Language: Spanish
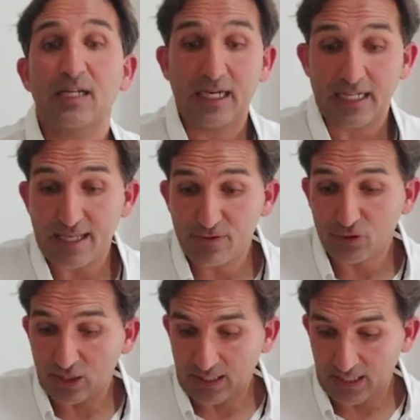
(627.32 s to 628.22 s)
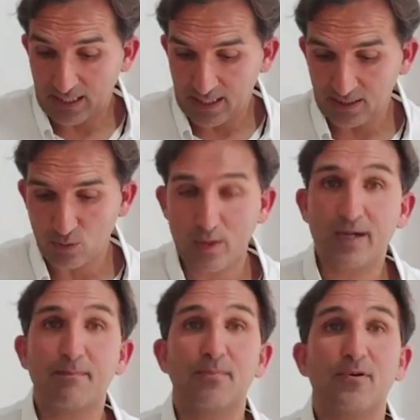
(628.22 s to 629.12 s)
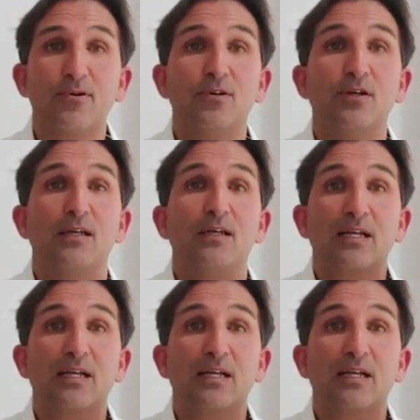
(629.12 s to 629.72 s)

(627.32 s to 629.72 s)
Creyéndote que eres el cuerpo,